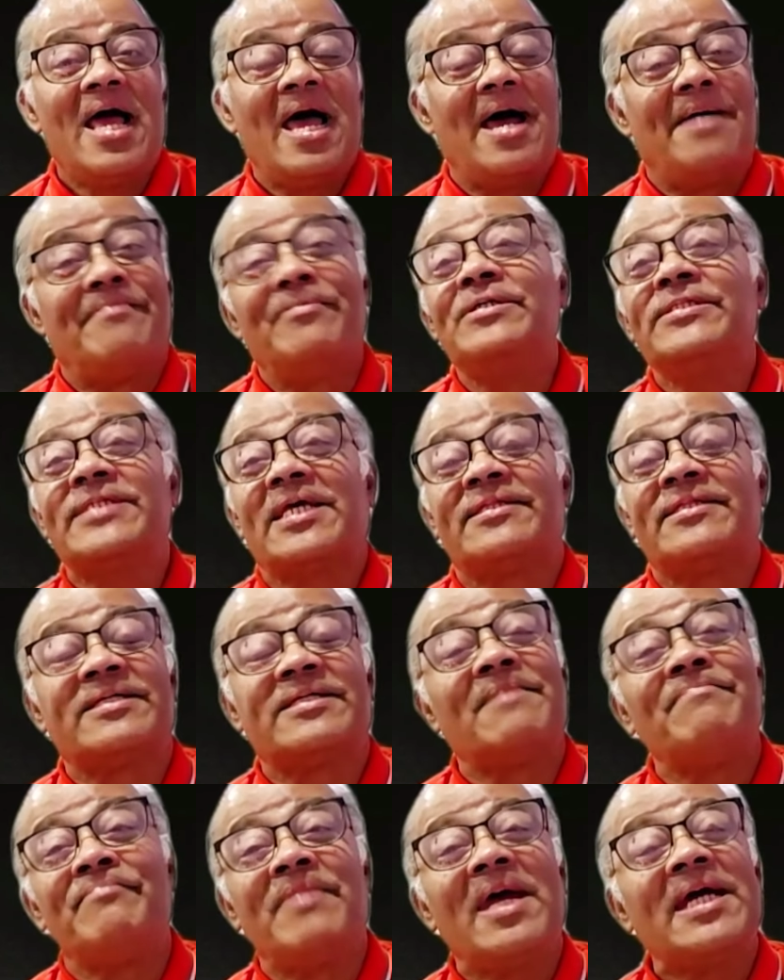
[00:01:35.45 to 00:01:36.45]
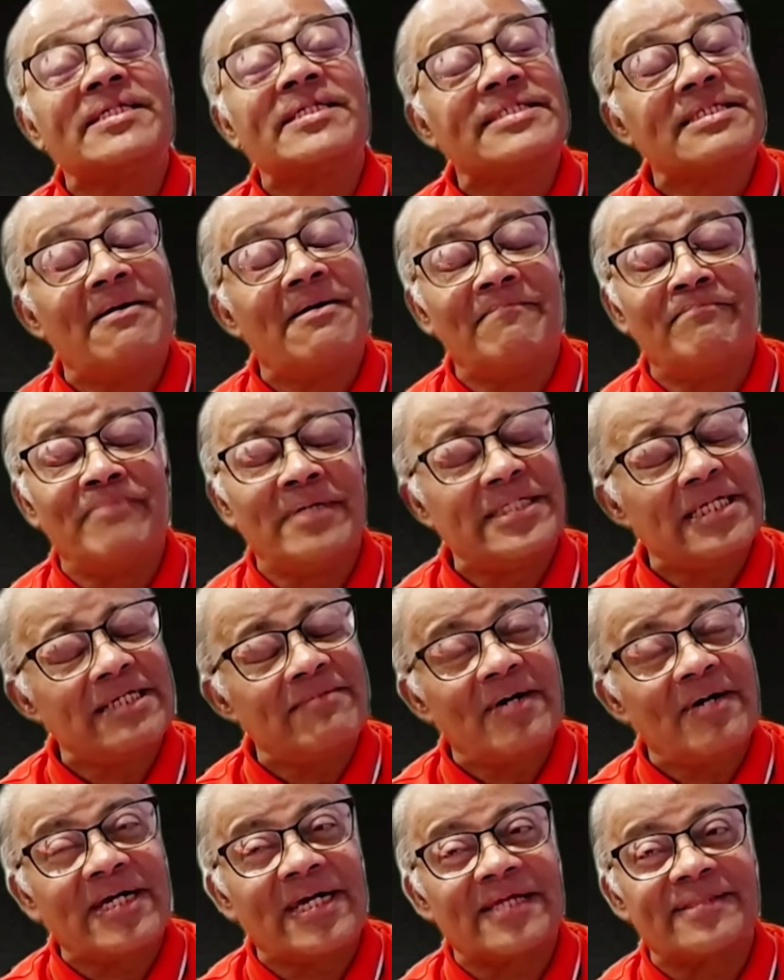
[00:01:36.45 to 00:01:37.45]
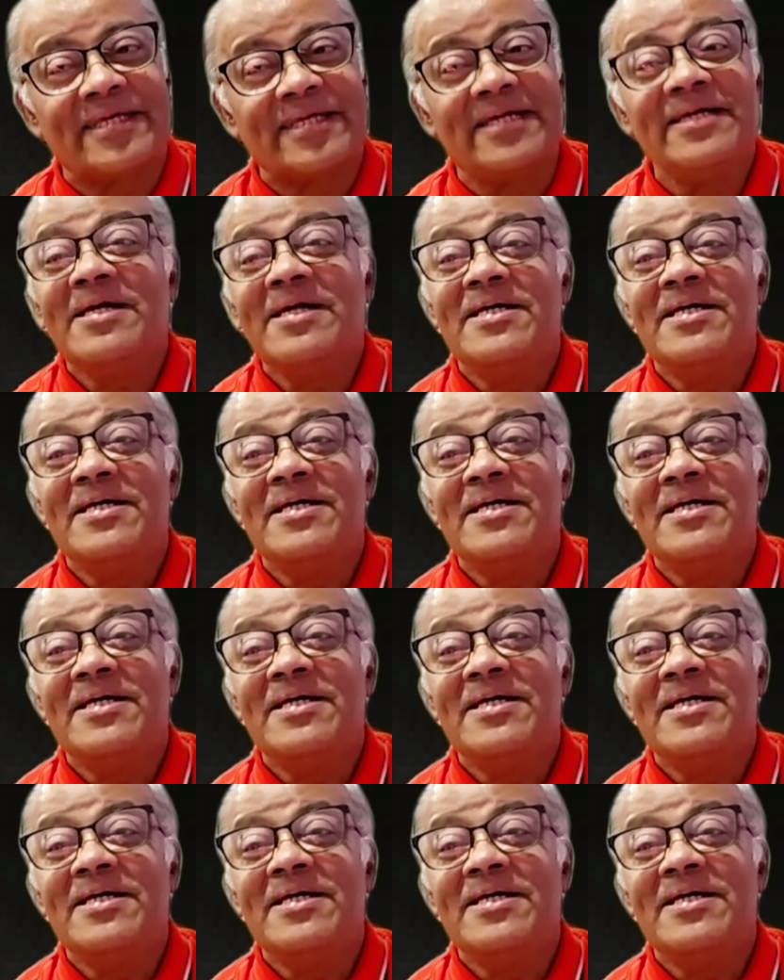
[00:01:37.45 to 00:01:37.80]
এবং তাদেরকে ম্যাক্সিমাম বেশিরভাগ ক্ষেত্রে